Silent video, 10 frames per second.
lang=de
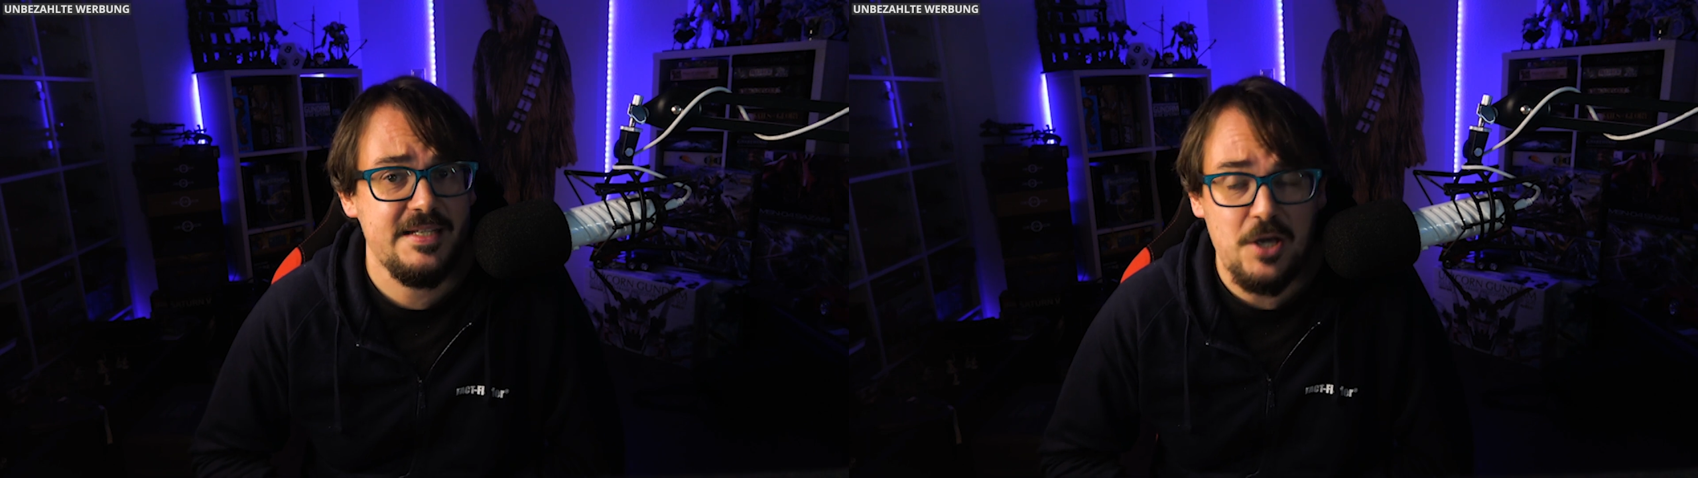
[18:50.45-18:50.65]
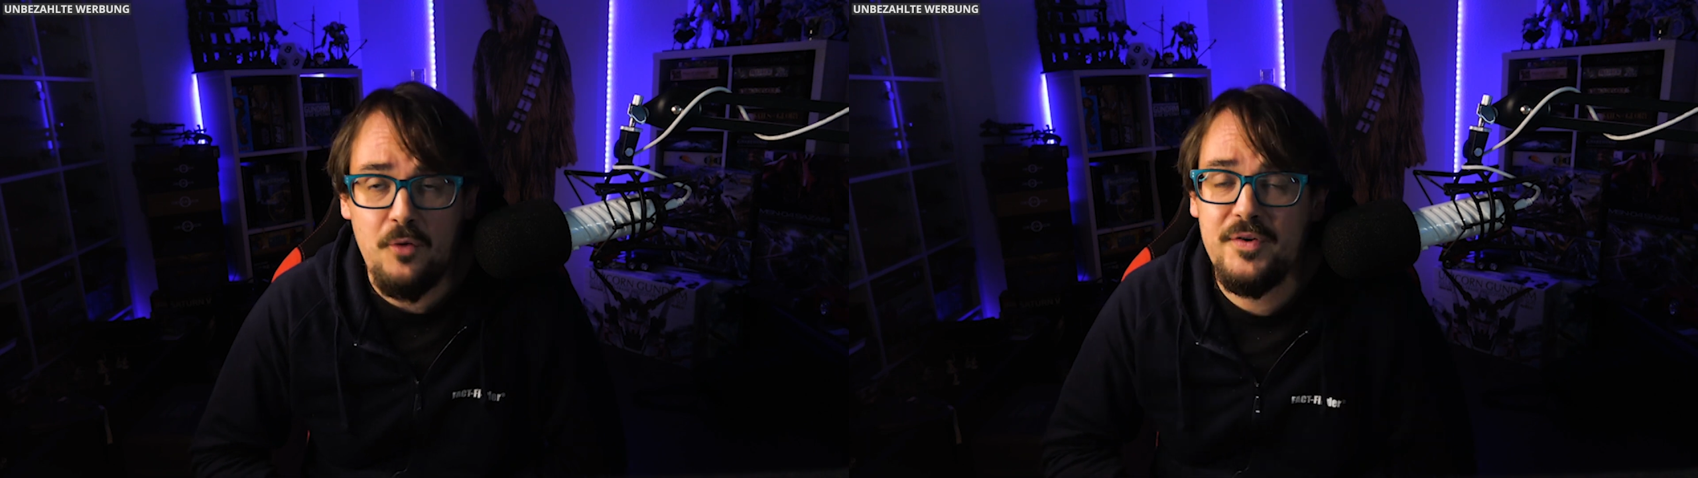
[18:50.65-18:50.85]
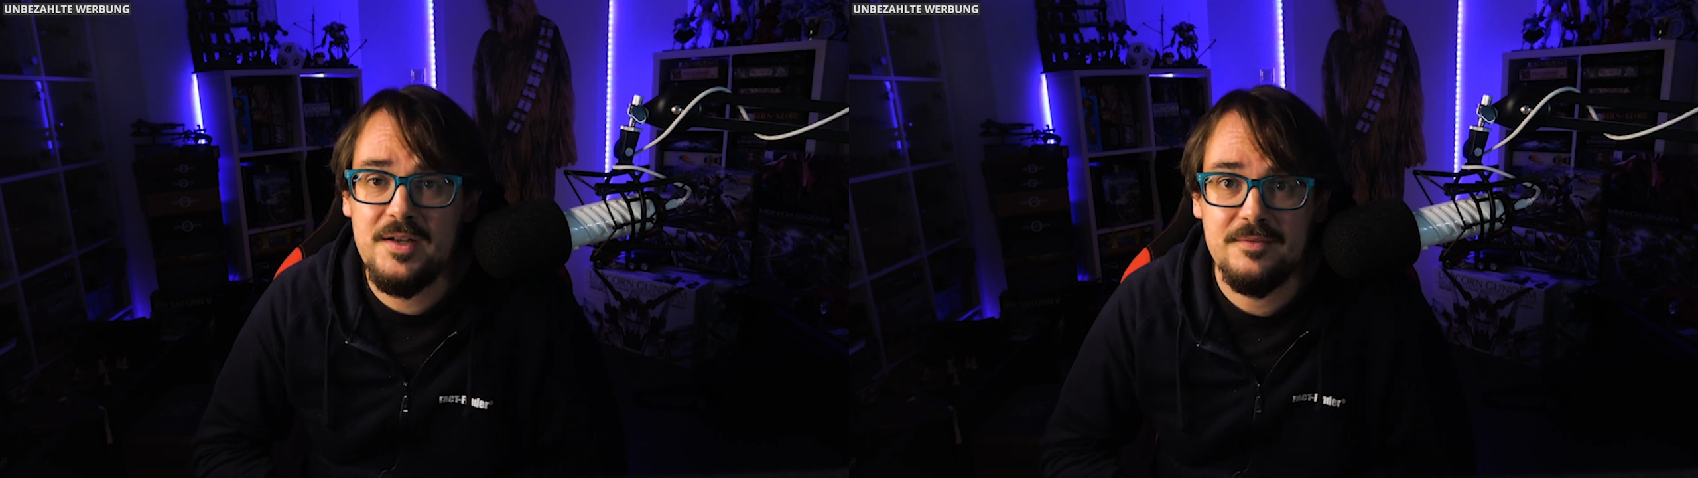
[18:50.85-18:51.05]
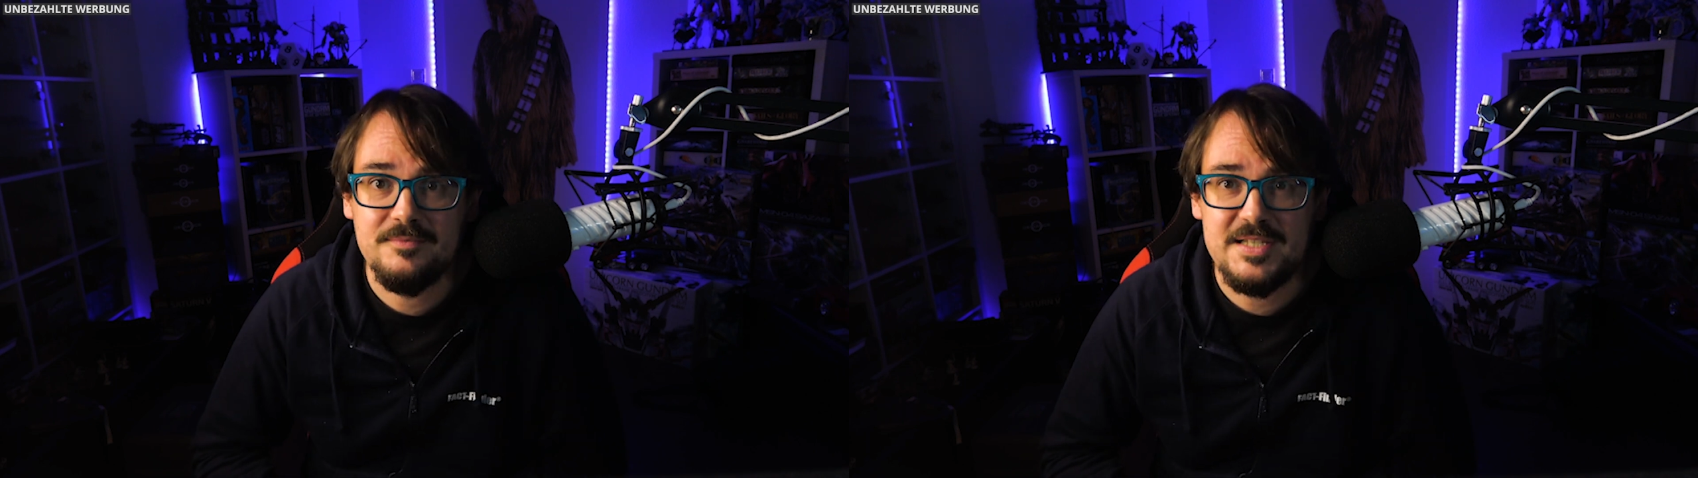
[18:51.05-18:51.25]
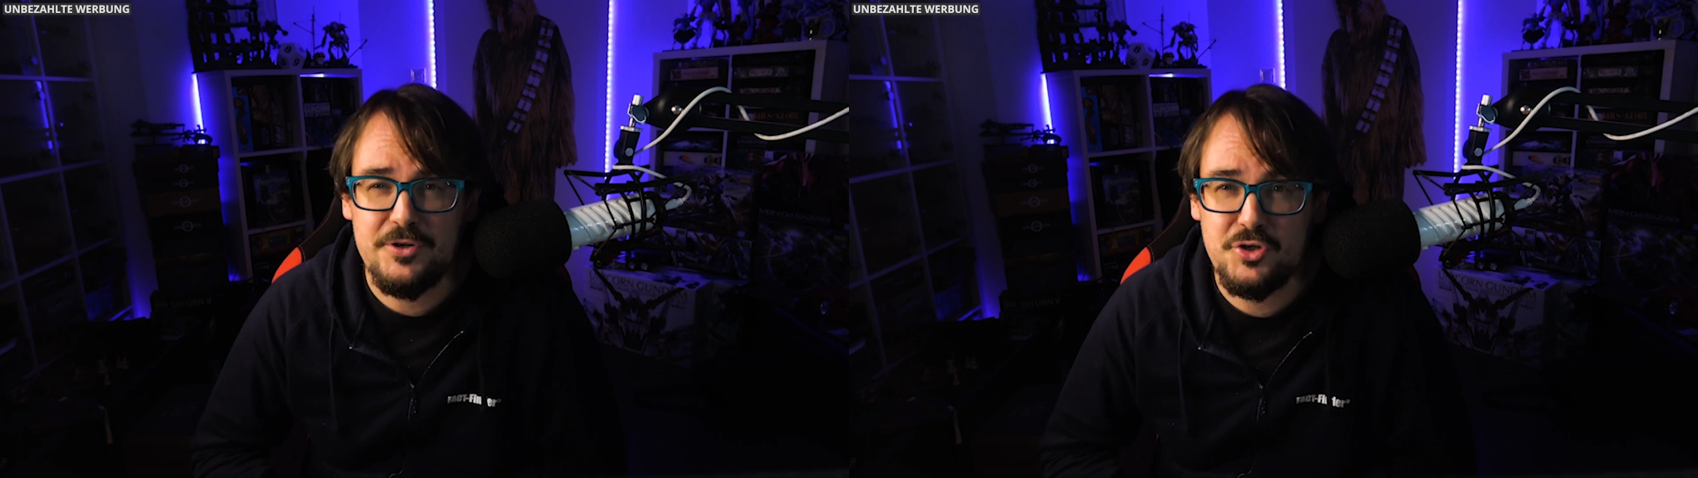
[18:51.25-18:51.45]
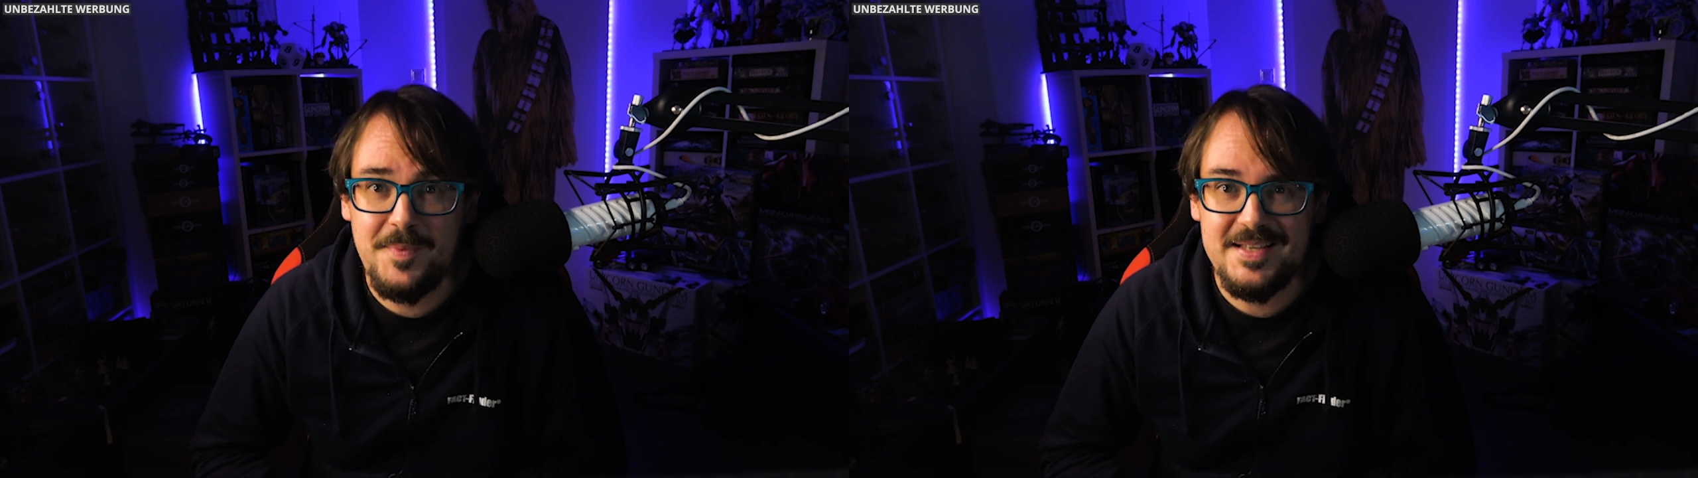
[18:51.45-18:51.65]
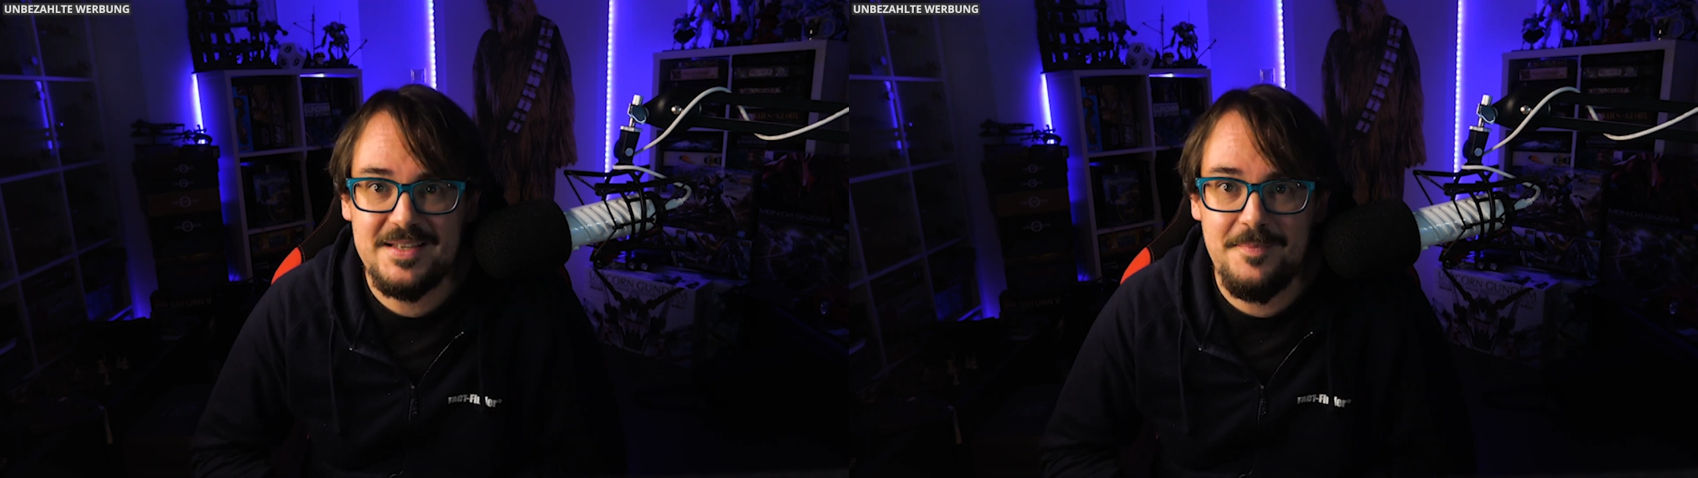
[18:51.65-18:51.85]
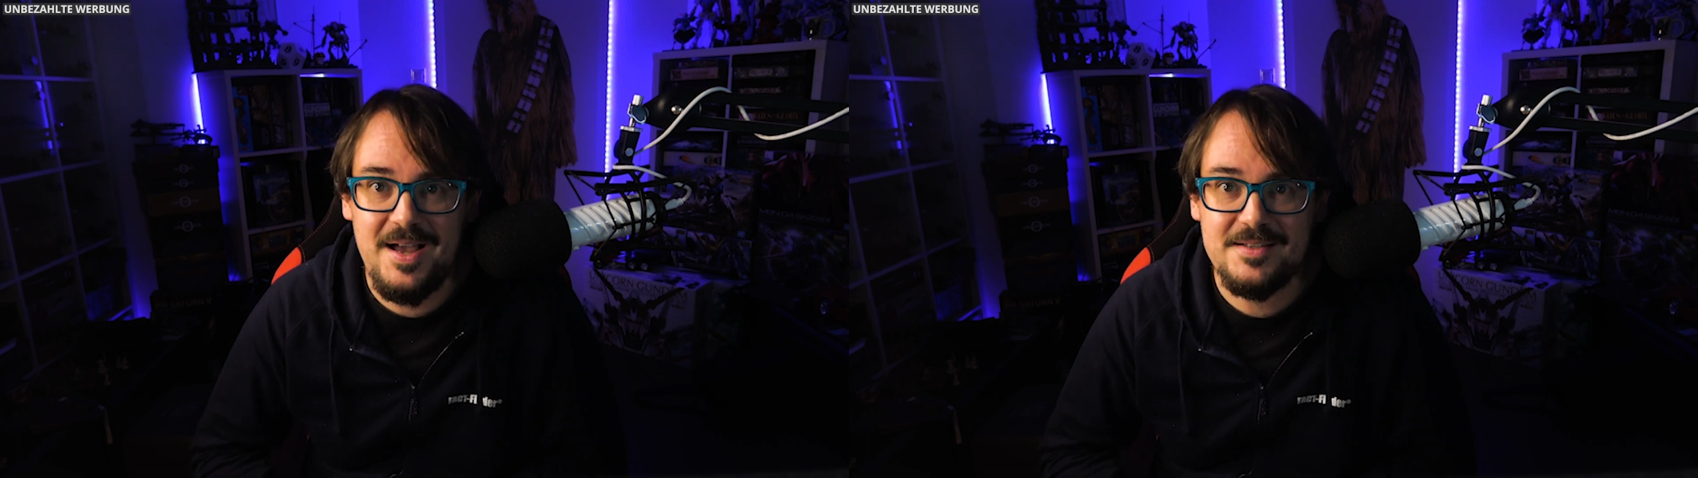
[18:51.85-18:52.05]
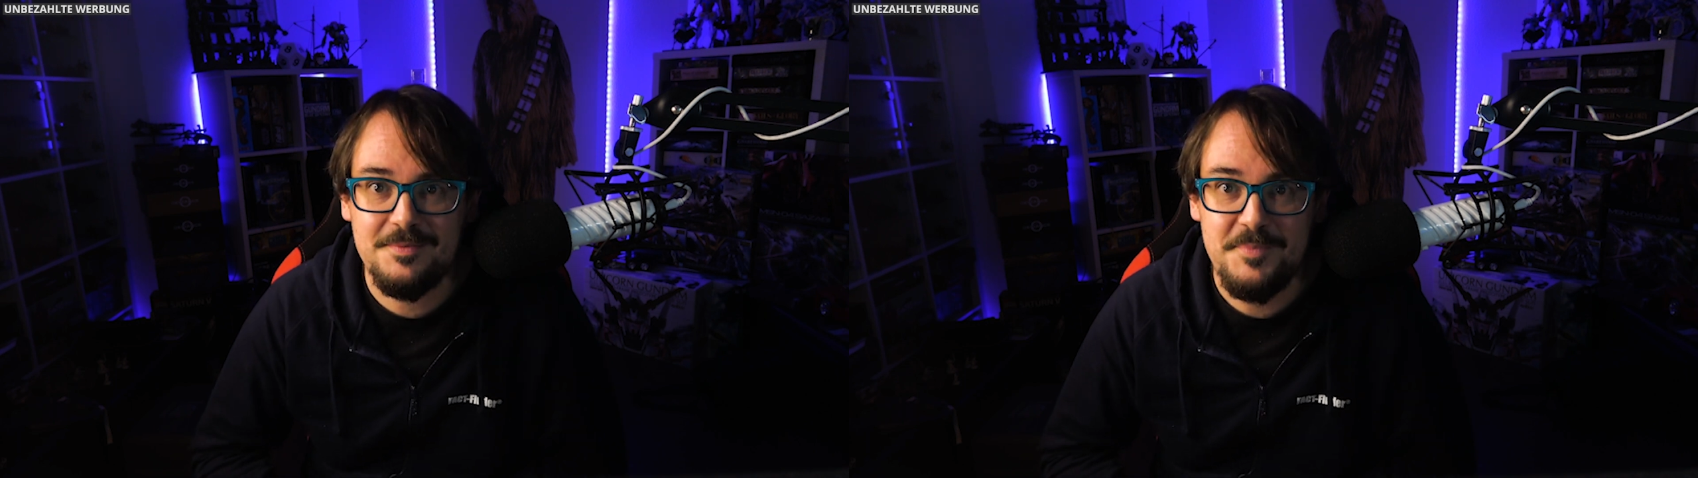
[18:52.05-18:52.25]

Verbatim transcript: Ich hoffe, es hat euch Spaß gemacht.